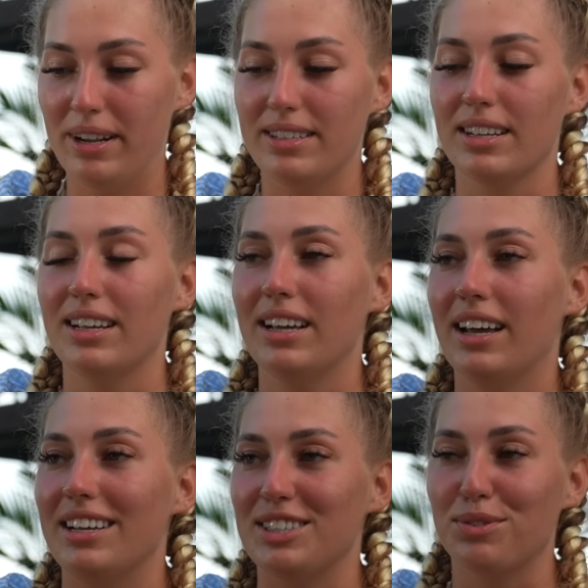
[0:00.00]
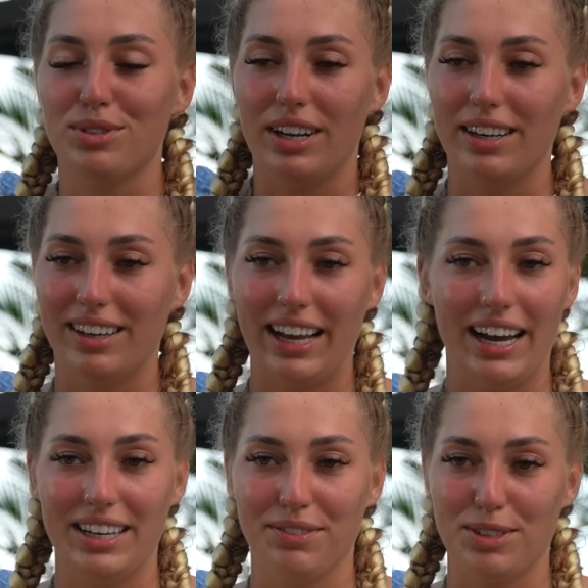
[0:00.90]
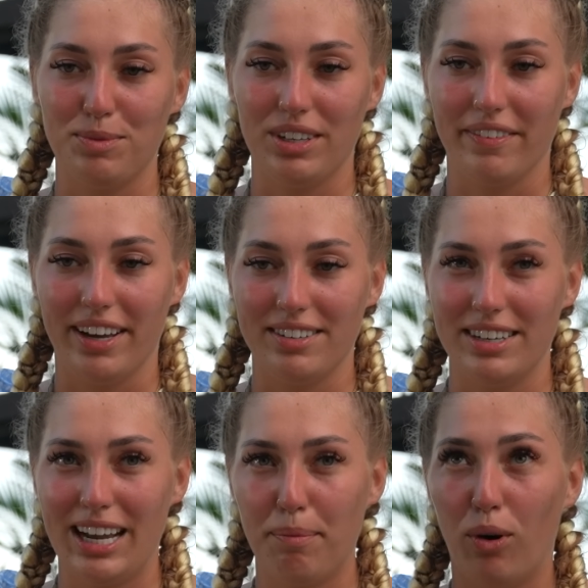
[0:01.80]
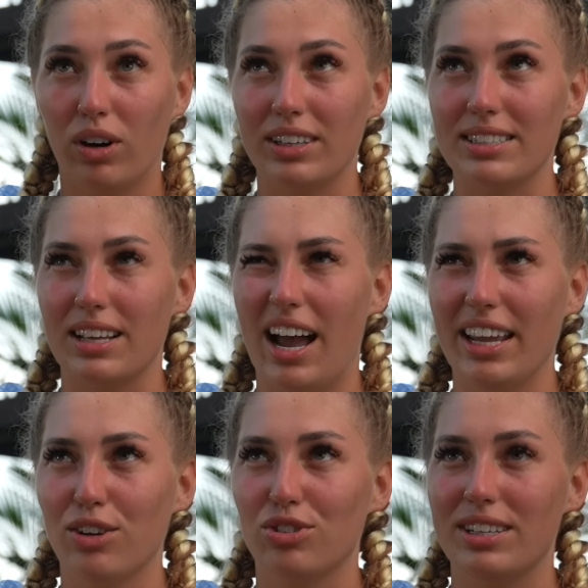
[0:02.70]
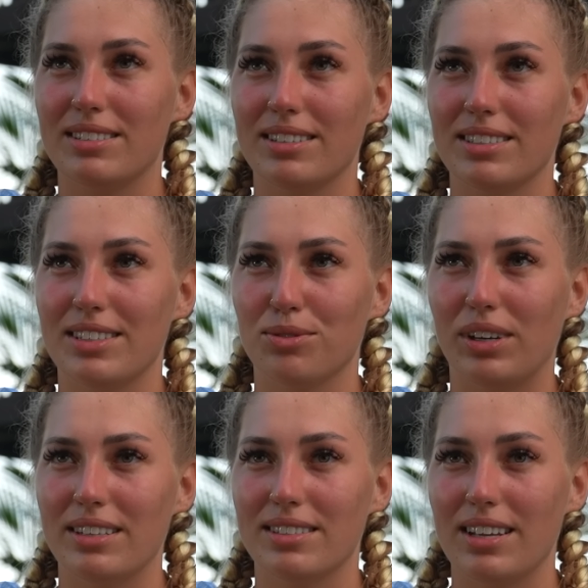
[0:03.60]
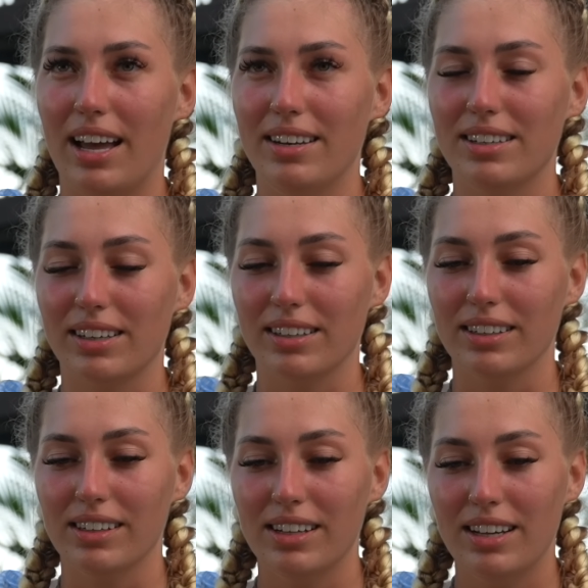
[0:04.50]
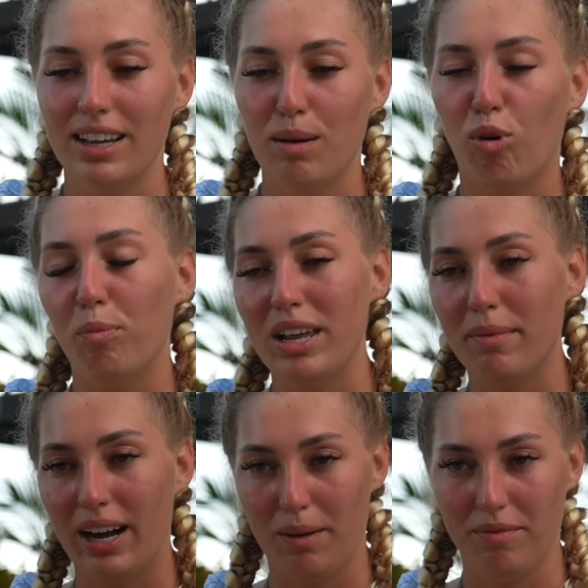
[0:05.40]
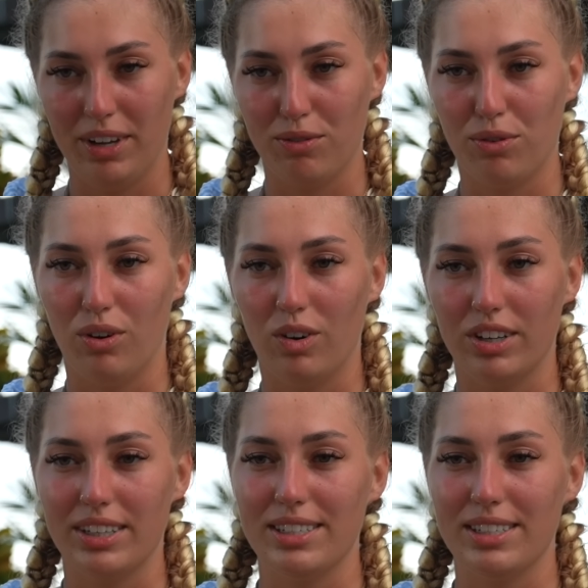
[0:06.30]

Halt, also ich wusste halt gar nicht, was mich erwartet. Ich habe auch das eingeschätzt, dass ich so ganz andere Probleme haben werde vor Ort.